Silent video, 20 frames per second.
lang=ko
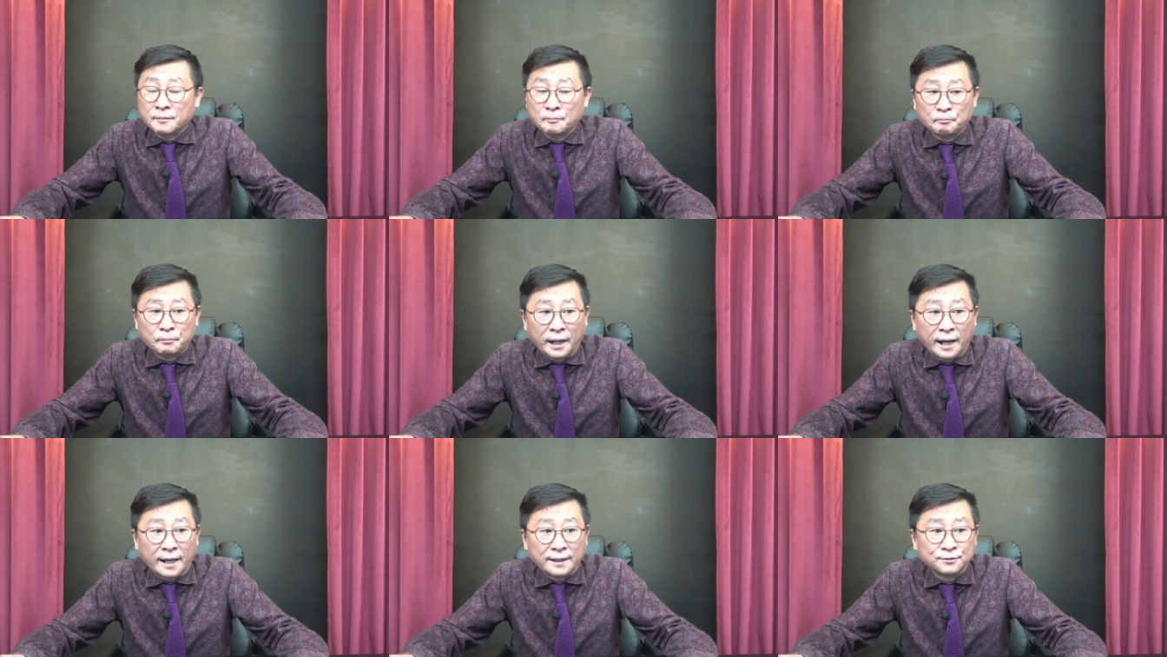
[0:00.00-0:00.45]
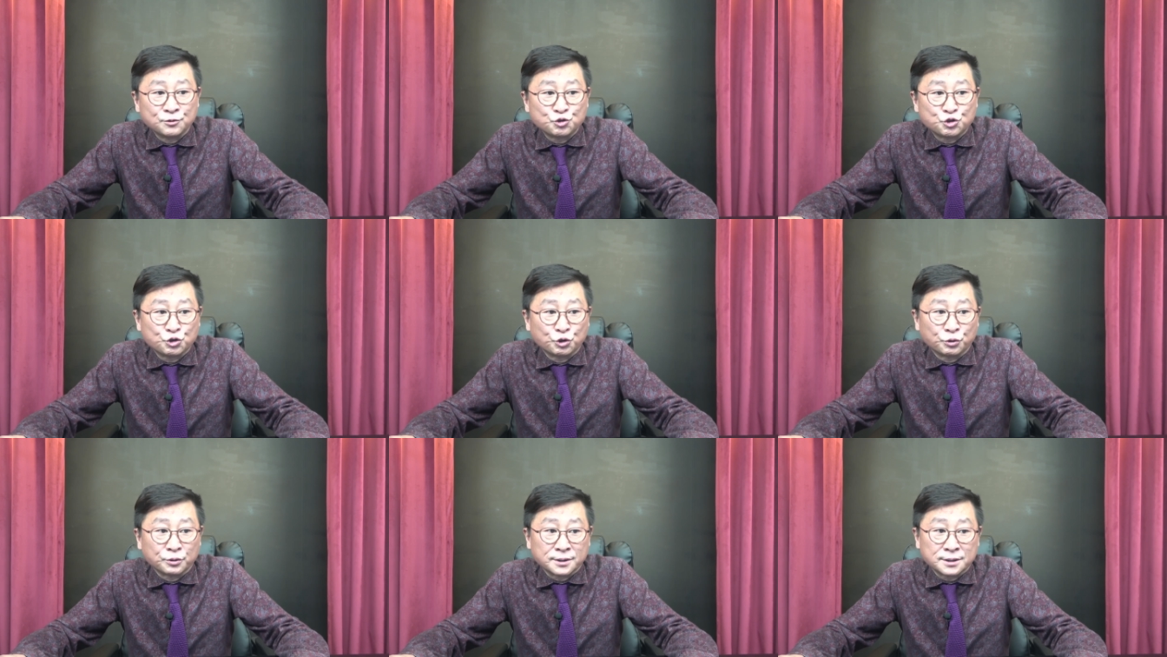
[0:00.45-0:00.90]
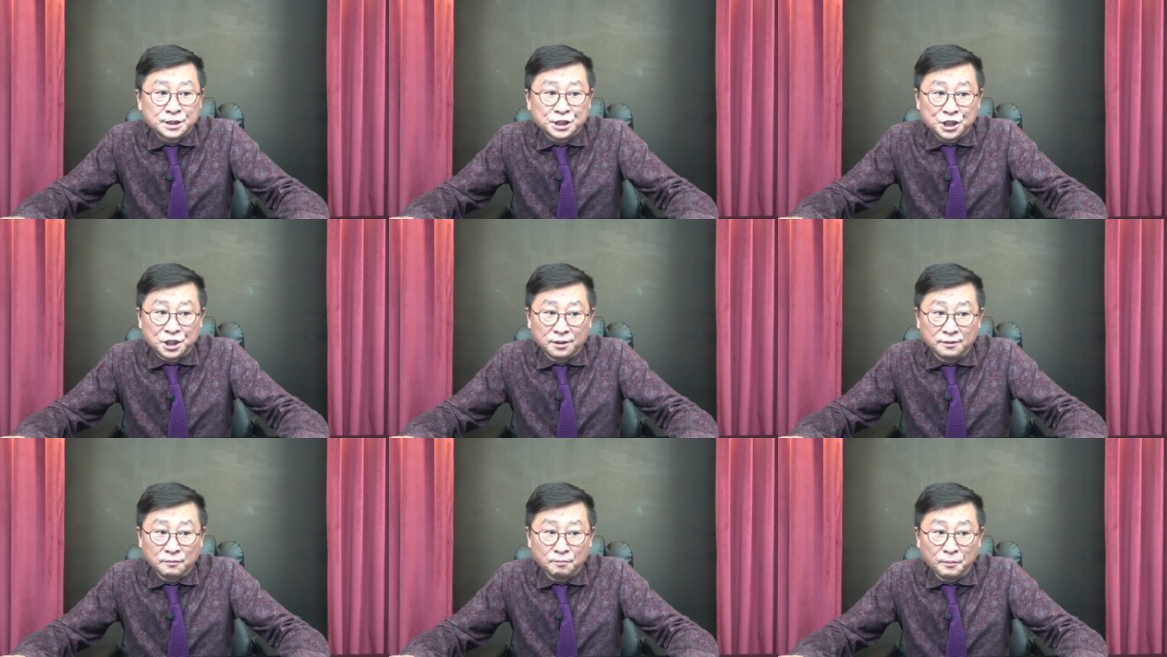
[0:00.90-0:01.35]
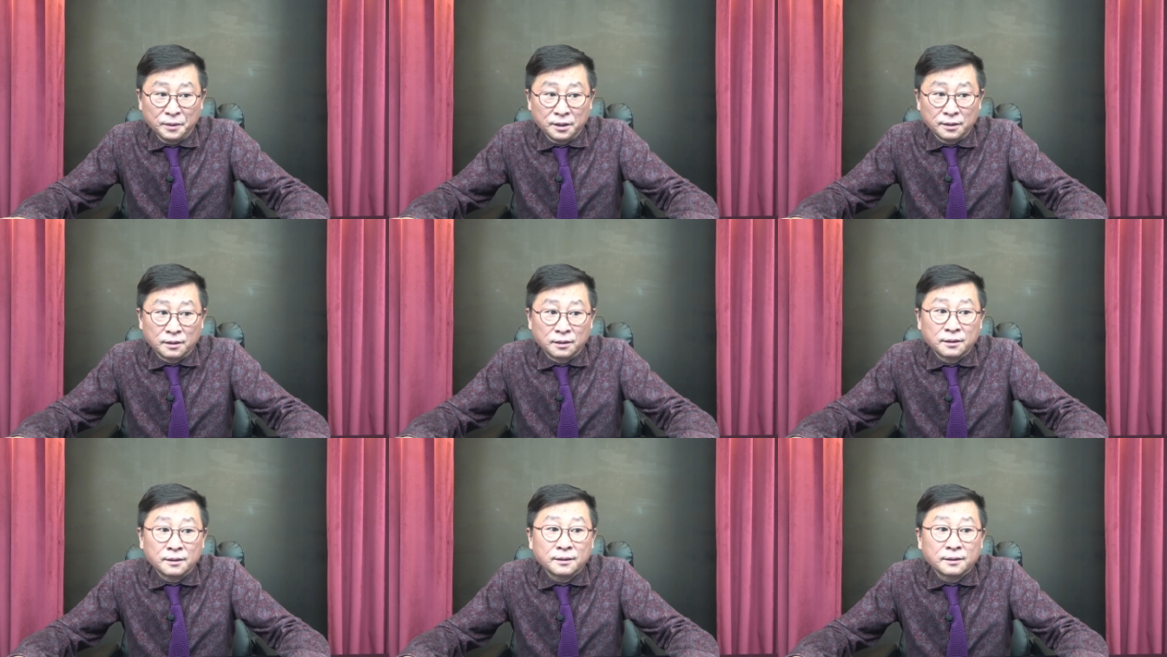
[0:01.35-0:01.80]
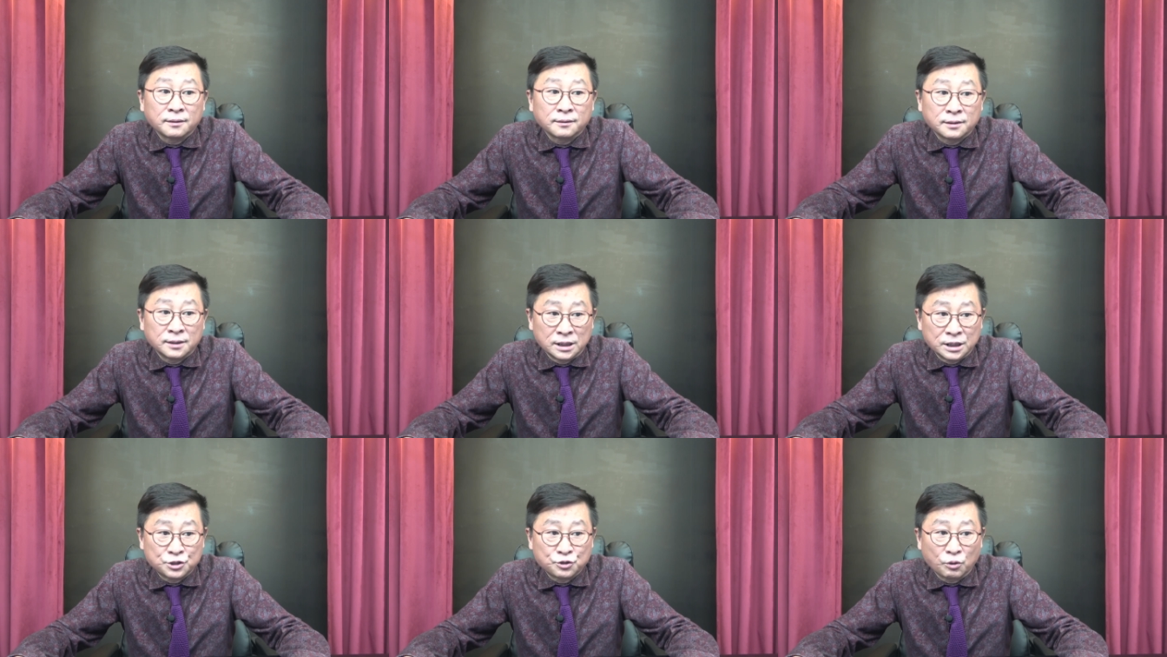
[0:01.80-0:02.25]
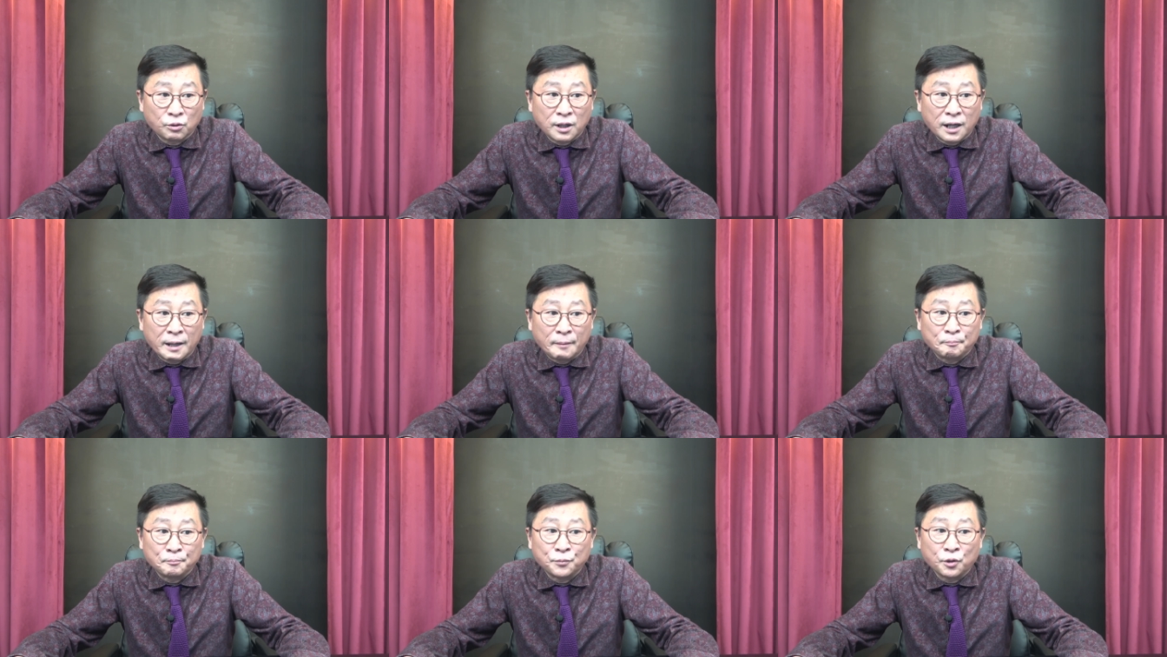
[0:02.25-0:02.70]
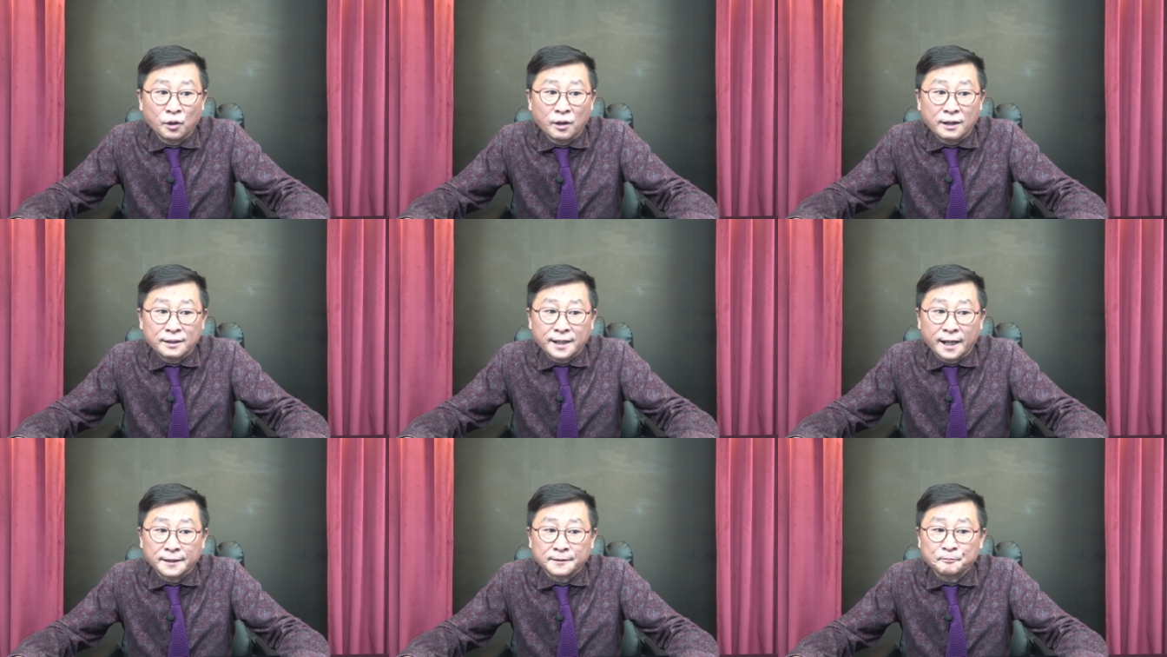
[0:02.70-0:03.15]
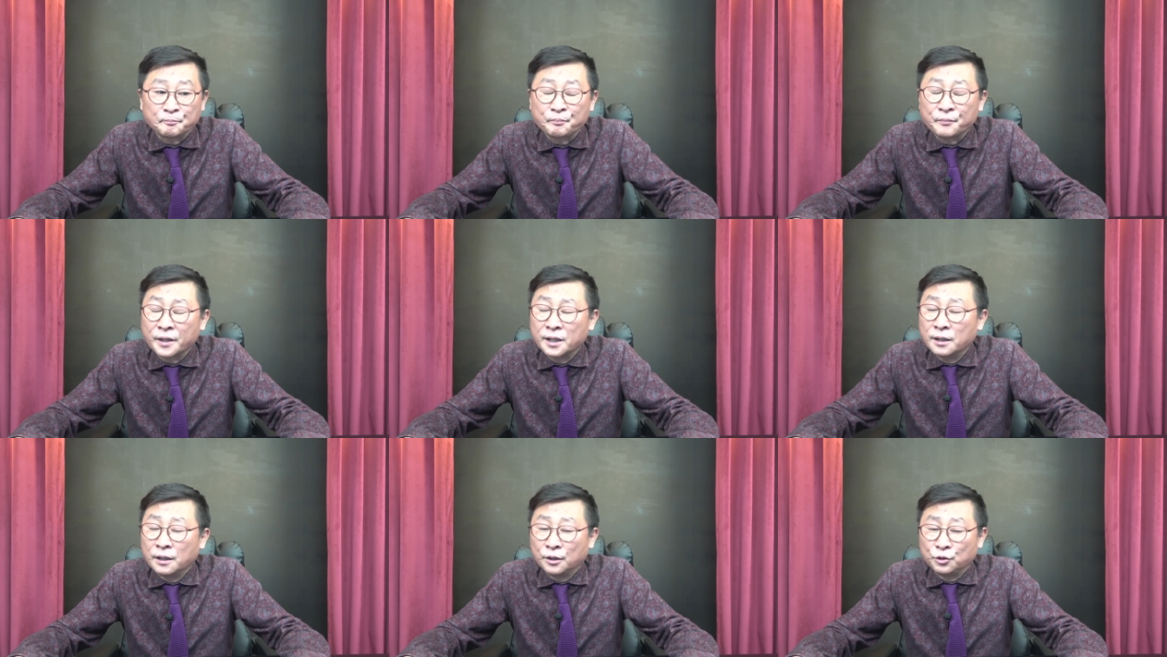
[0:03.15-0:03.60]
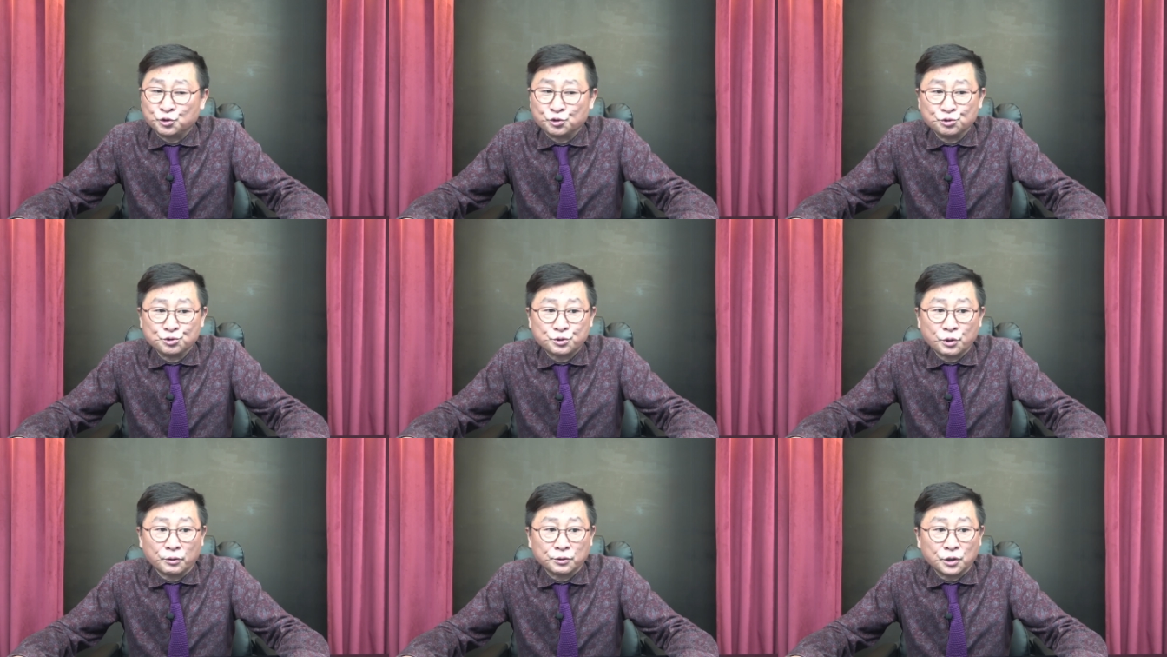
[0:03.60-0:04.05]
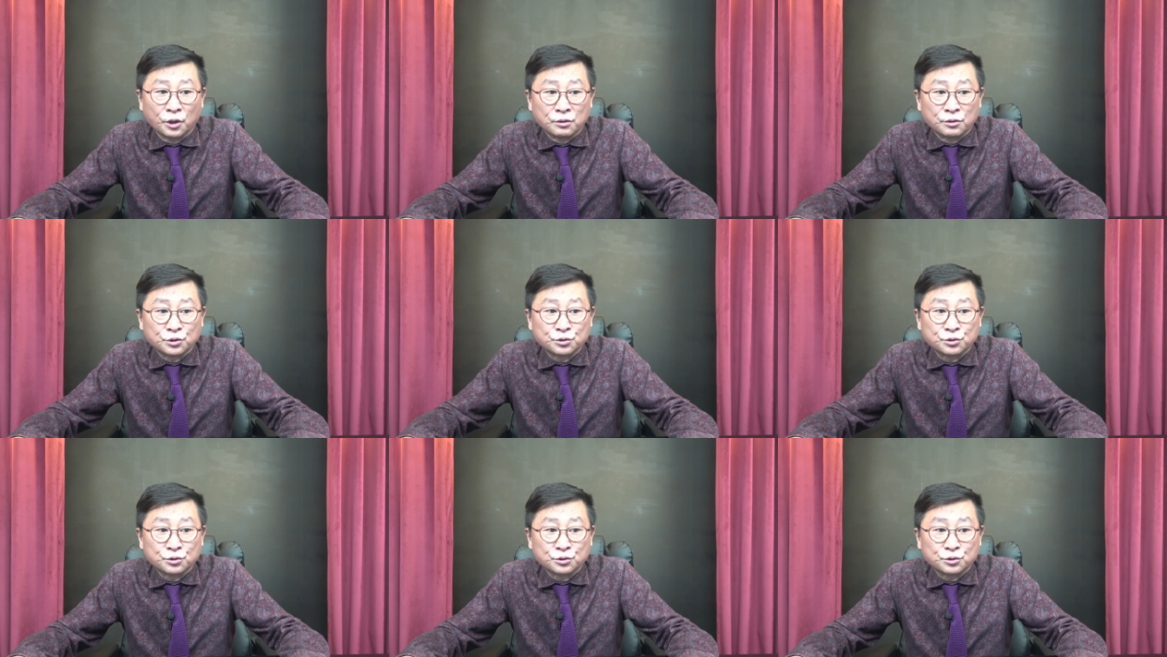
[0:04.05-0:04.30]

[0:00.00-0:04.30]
반중 친미 기조가 명확한 윤석열